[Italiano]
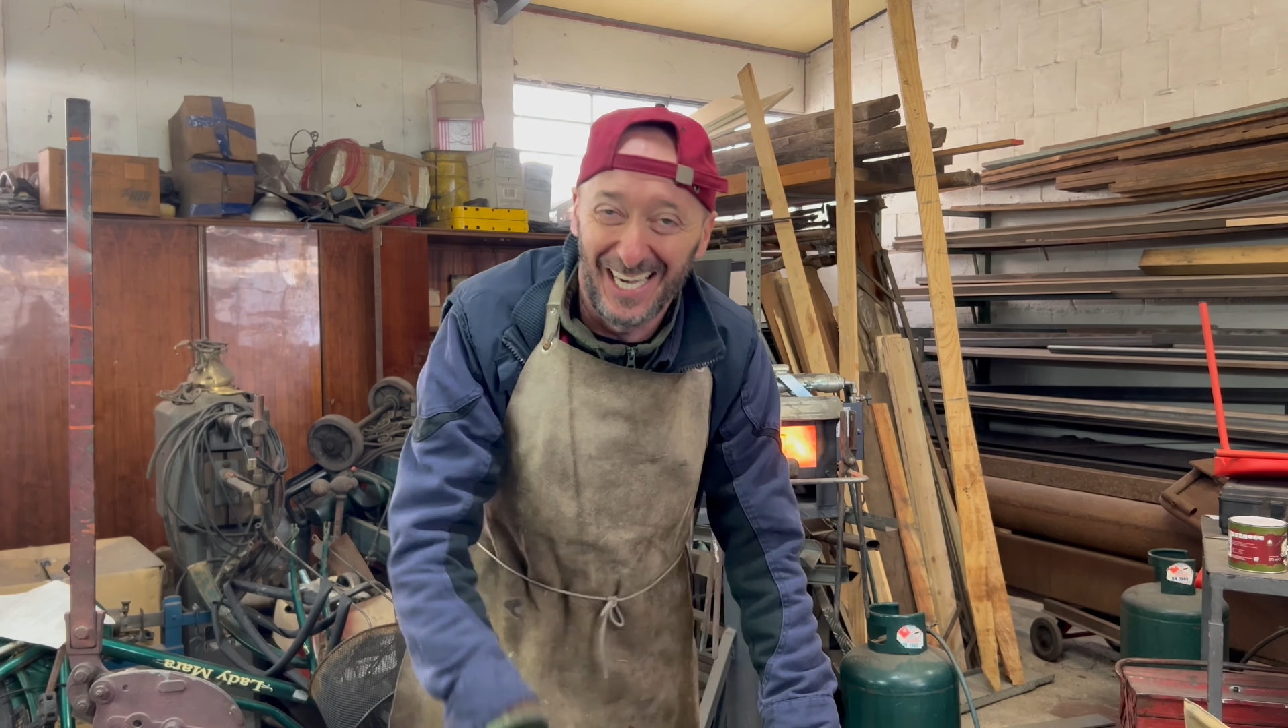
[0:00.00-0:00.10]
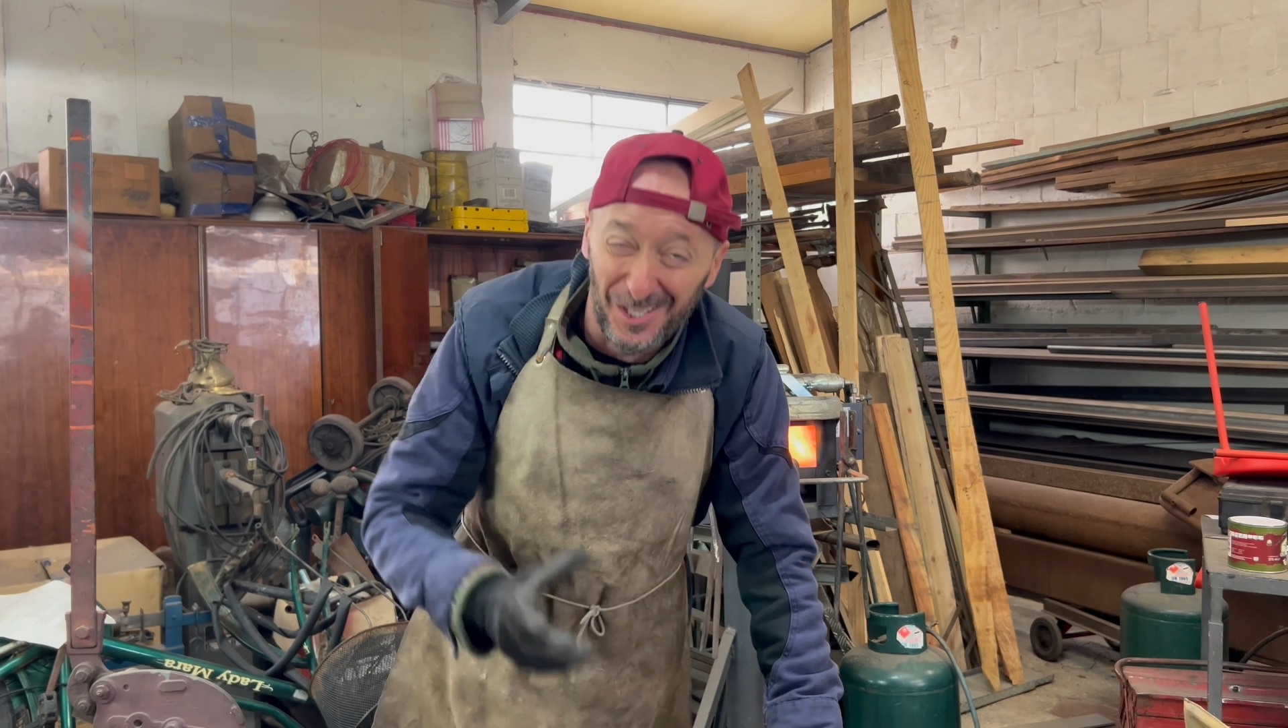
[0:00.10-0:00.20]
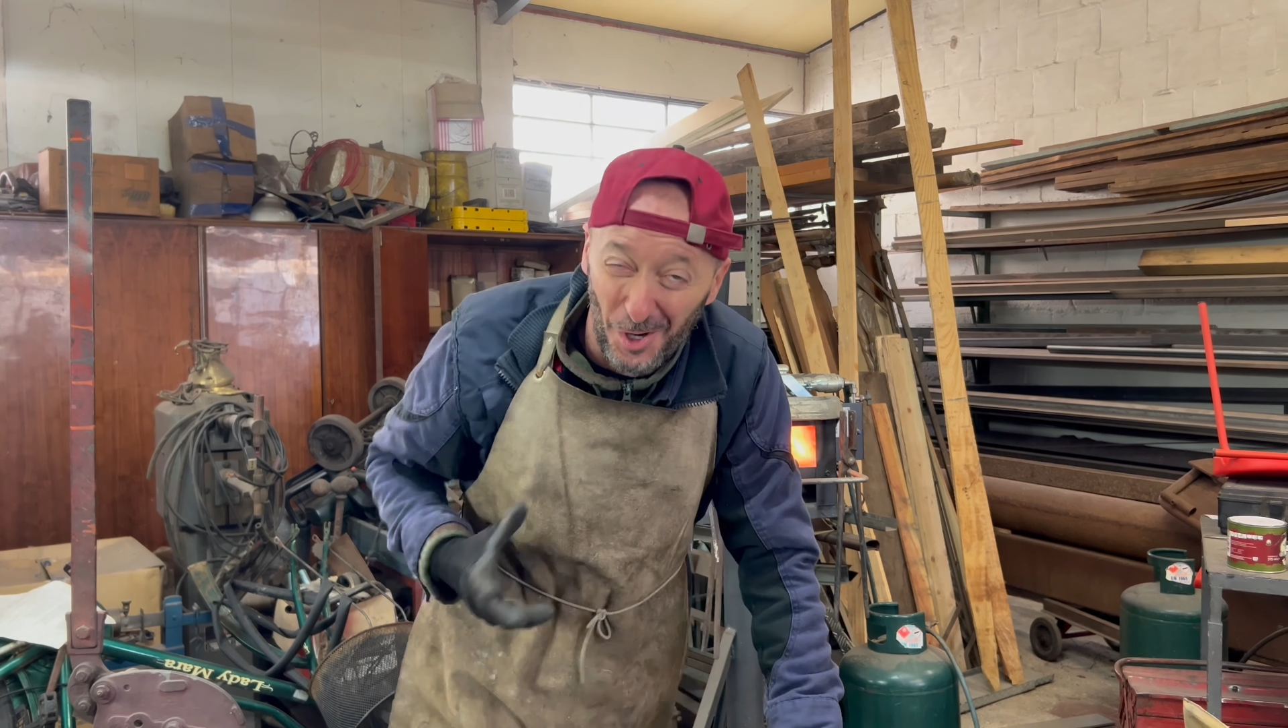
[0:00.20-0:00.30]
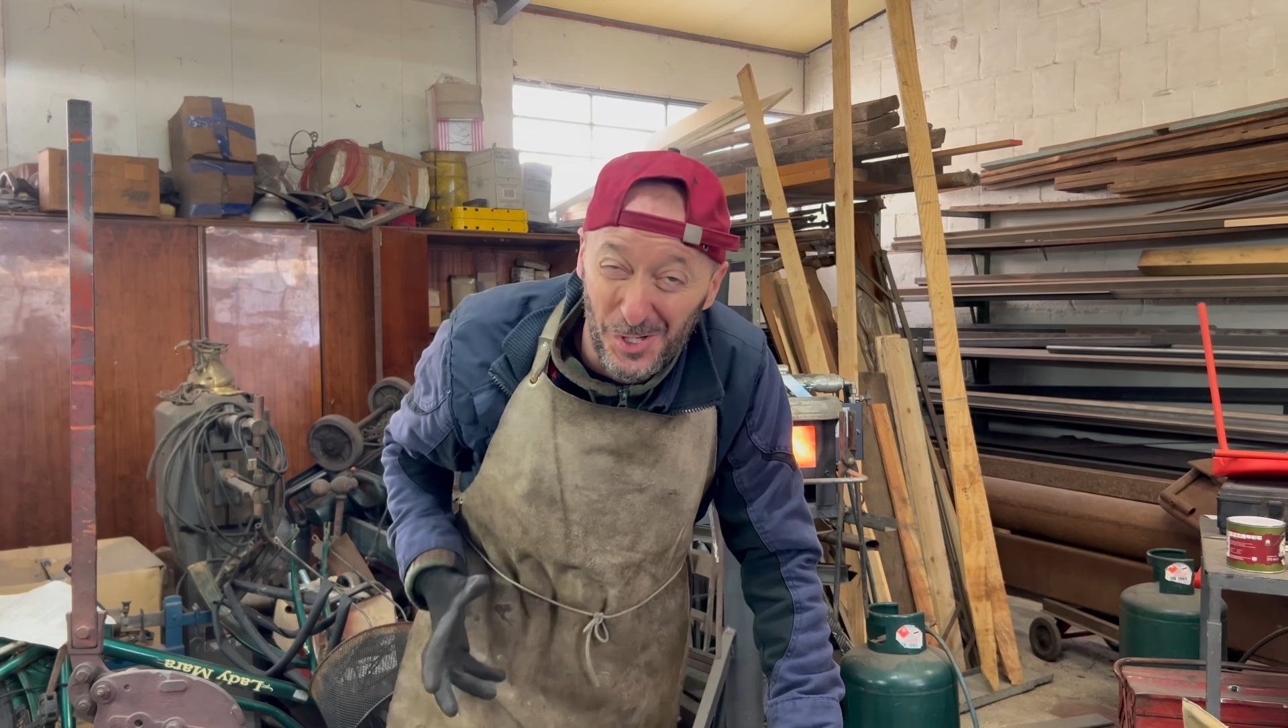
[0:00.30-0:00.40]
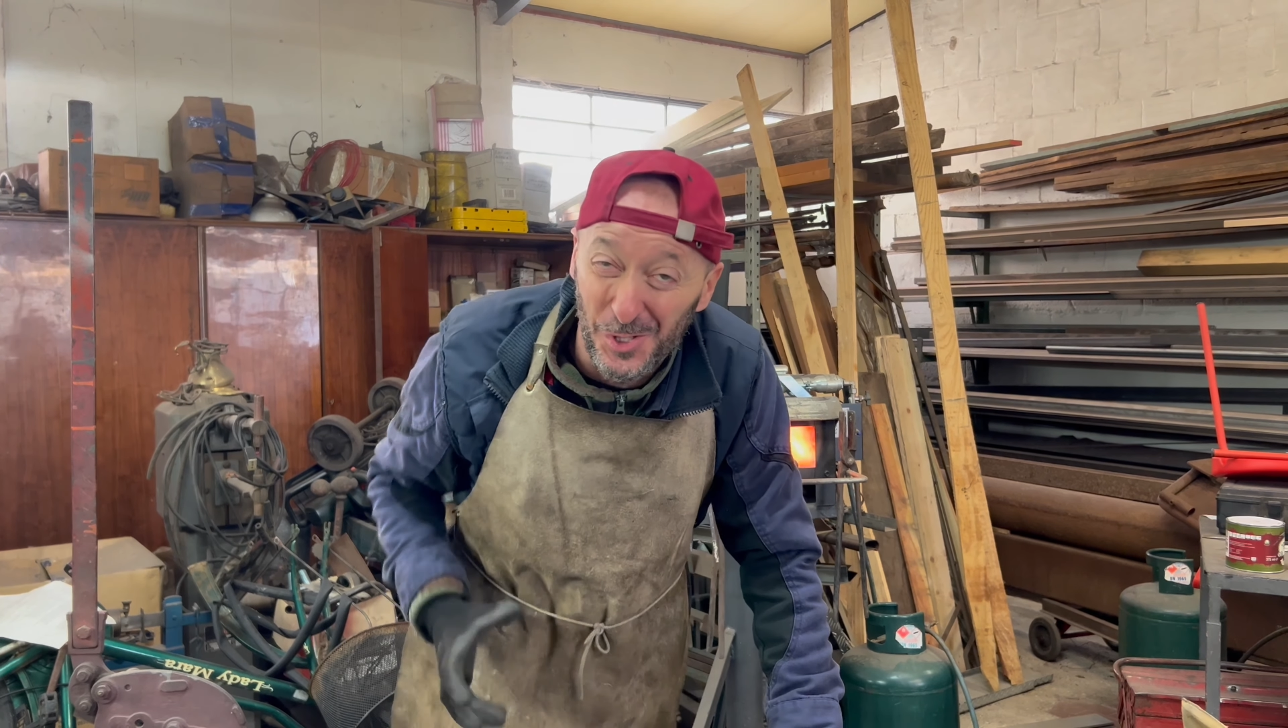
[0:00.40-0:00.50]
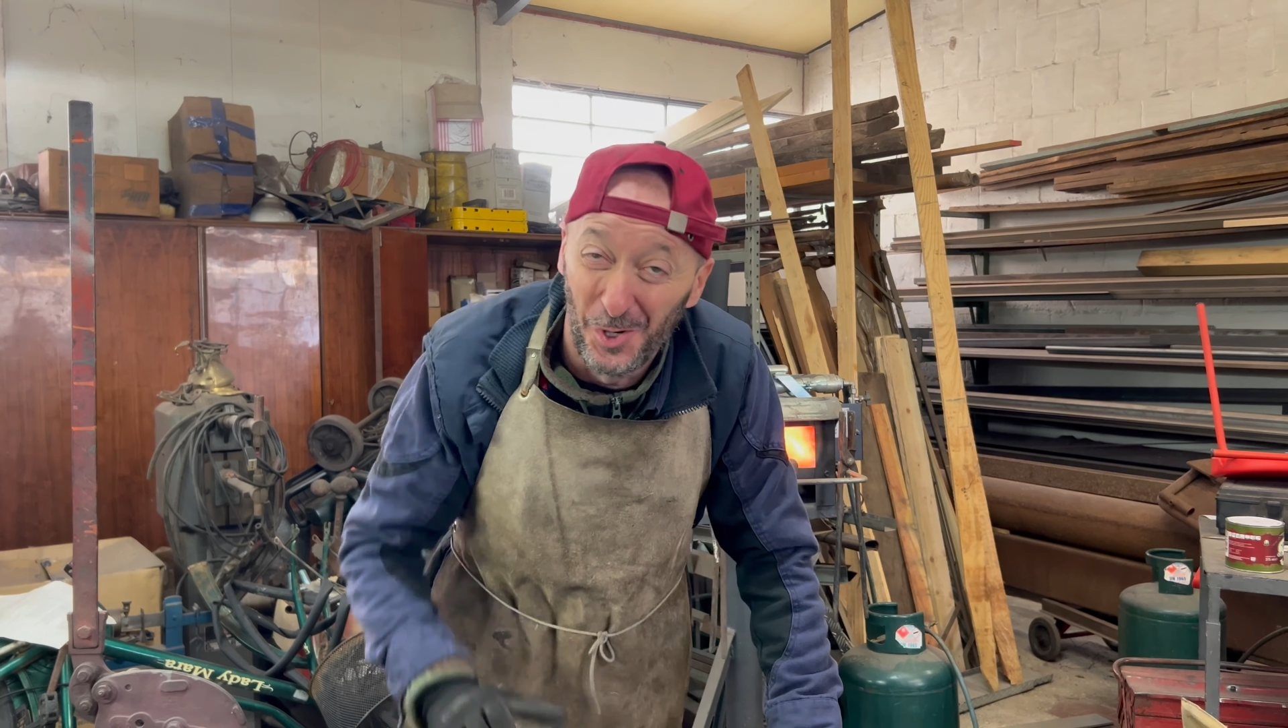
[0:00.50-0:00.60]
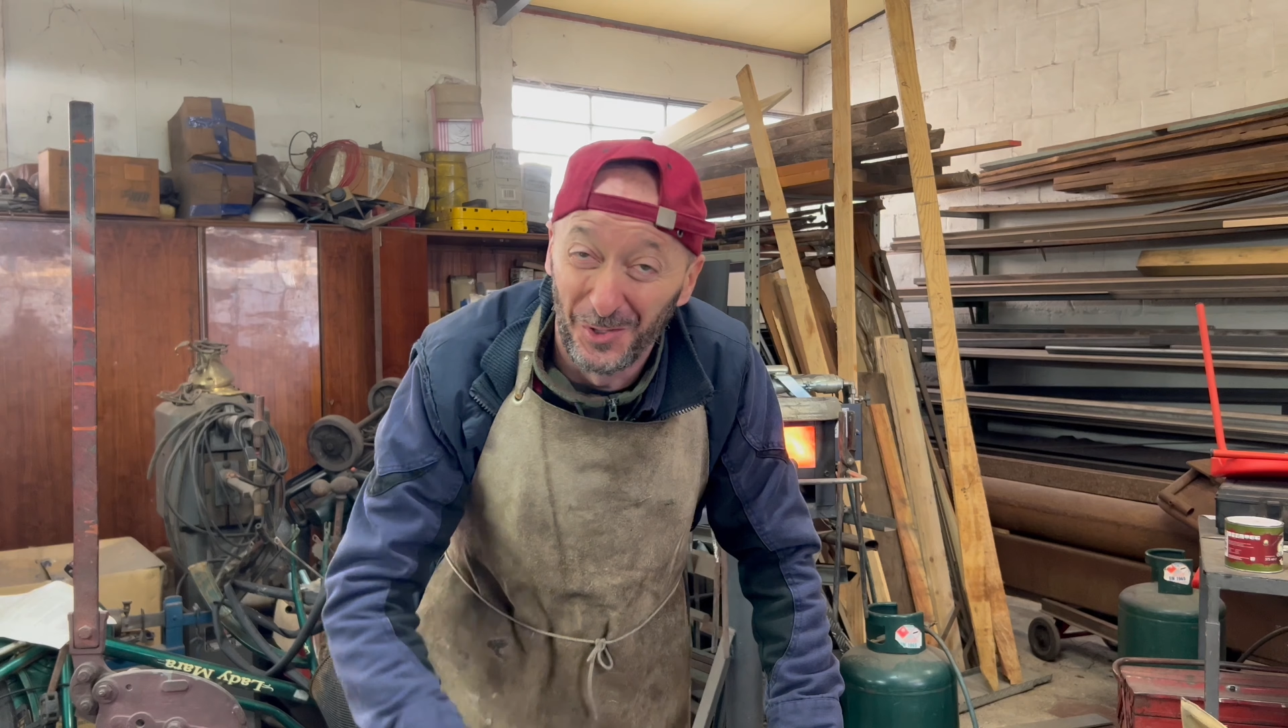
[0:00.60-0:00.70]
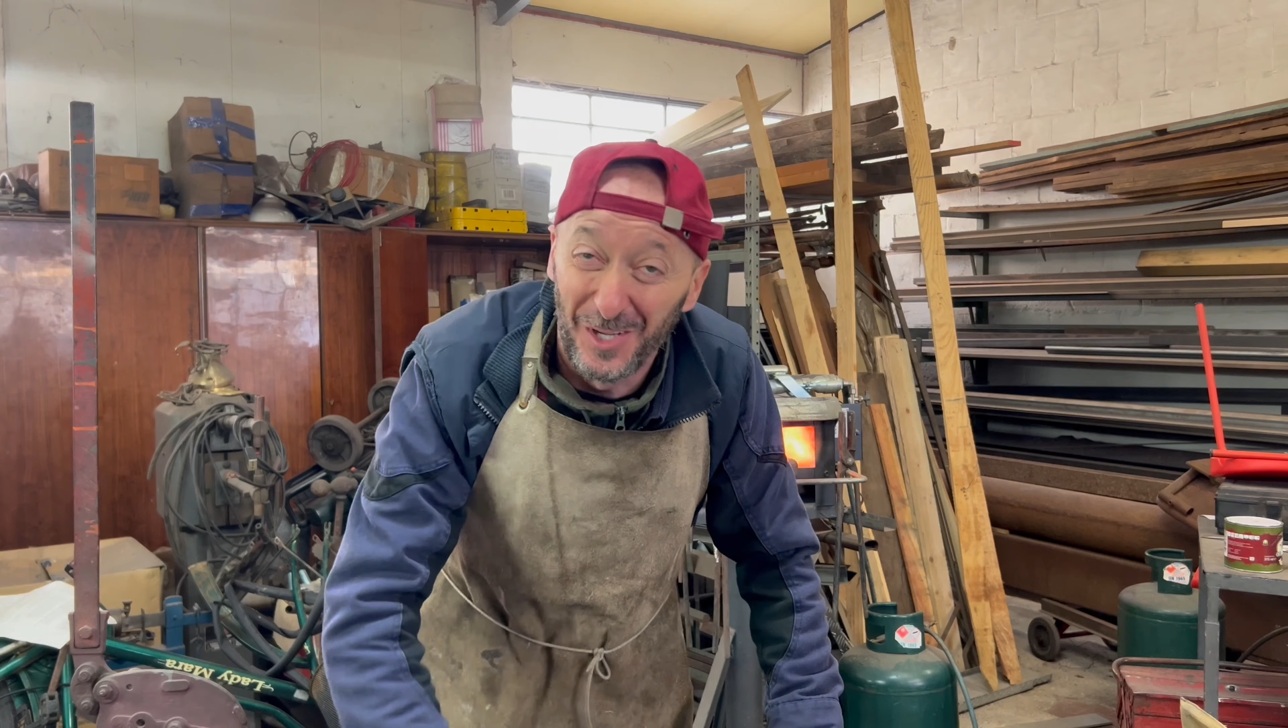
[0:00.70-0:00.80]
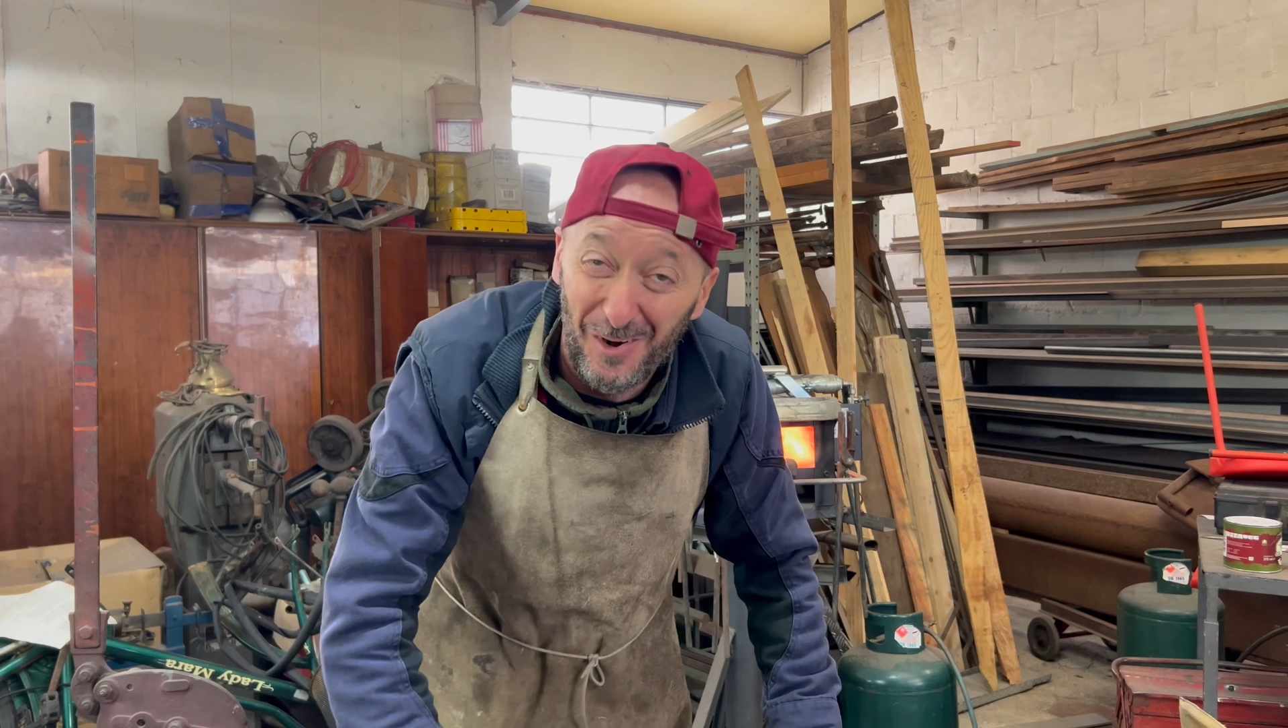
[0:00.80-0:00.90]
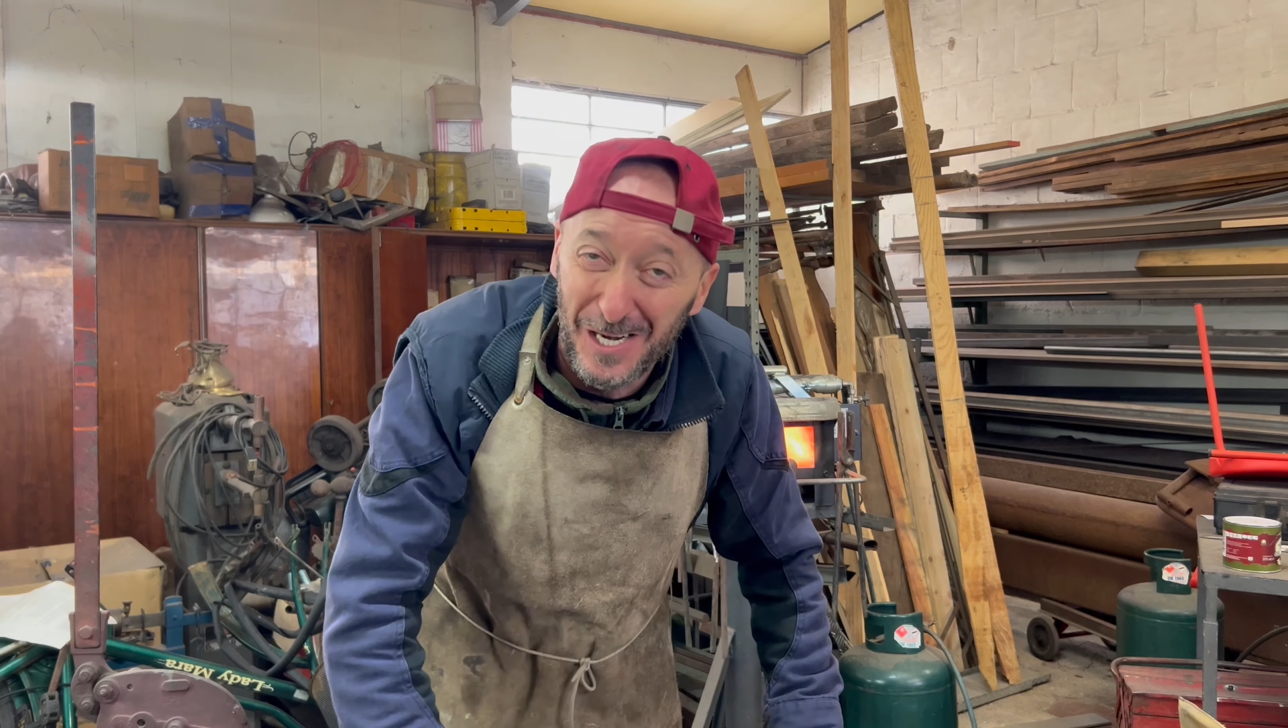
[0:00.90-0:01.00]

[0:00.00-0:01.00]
leggo il ciuco non